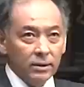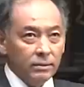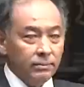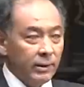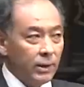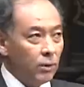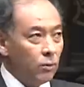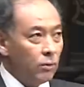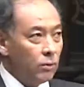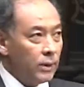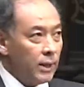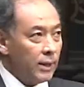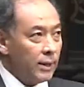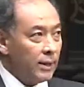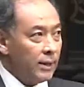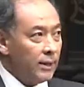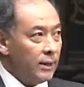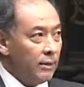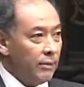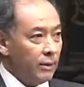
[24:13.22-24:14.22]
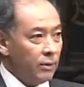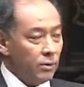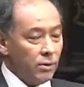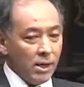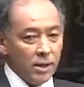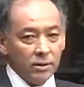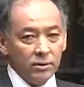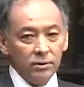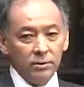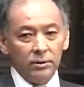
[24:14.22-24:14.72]
つまりこの段階ではと
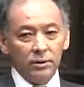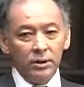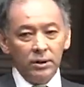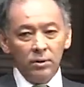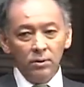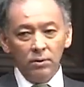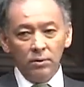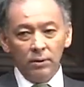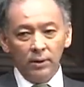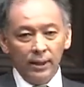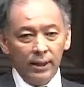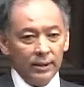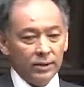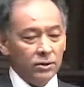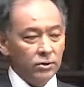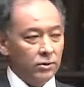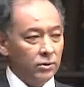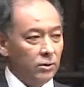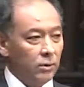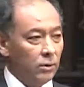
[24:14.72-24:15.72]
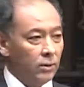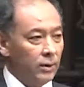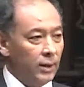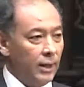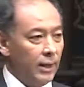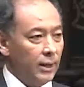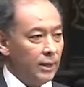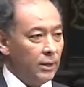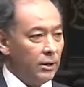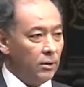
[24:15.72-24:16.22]
にかく議論が重要
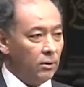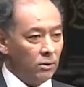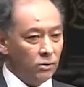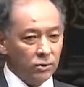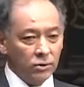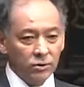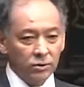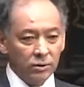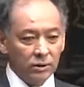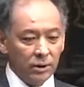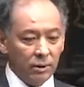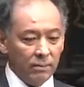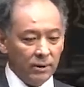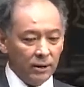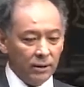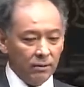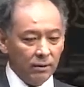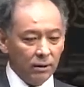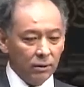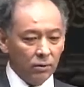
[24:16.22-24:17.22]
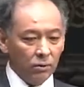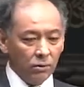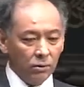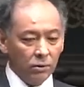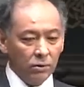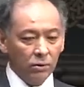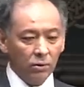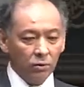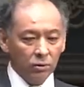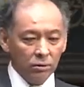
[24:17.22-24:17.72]
で議論するためには
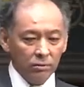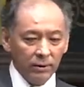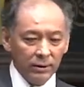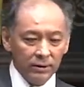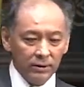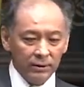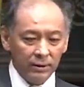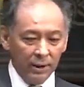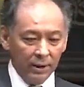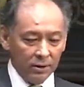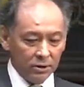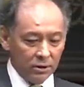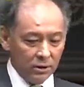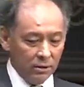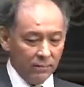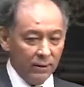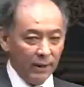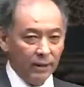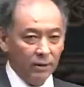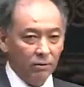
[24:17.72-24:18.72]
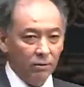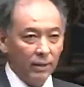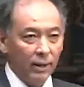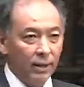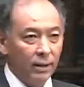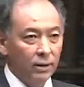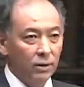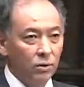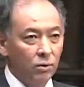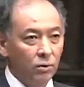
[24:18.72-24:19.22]
どういう言葉遣いをすればいいの
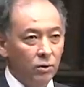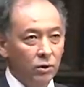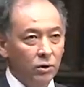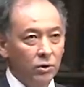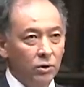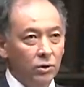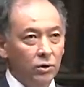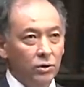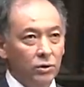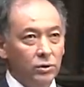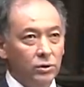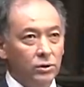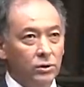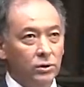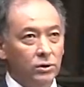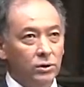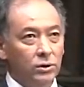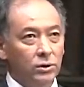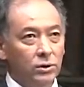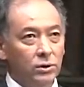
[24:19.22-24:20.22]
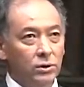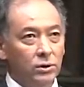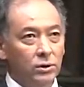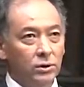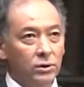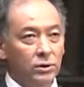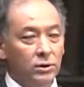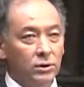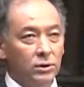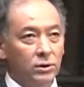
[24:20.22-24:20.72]
かどうい
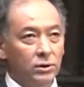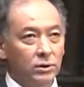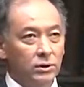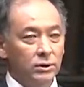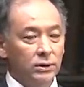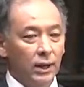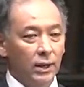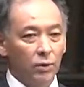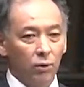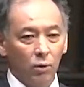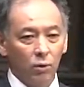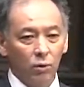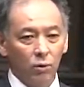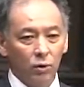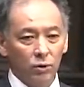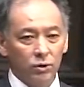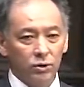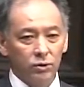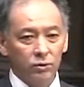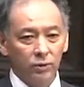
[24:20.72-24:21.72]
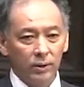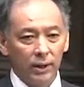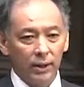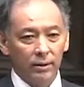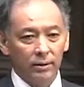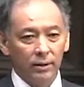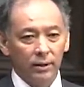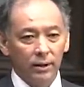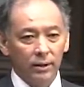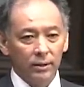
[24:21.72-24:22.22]
う説得法をするのか
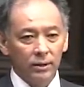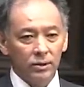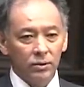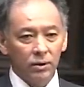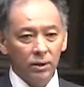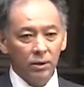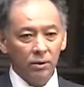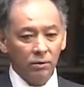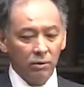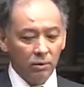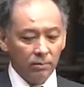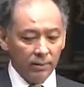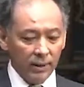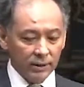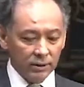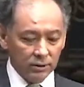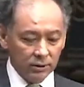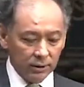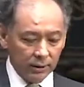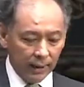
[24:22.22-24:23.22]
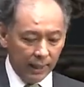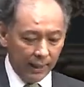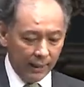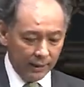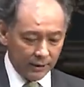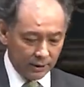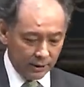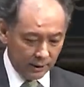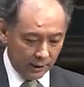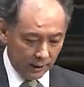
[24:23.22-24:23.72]
でそれをまず開
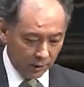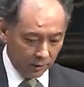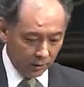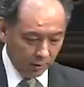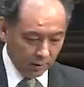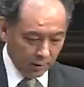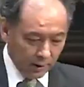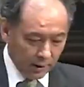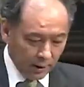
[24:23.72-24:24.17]
発したと。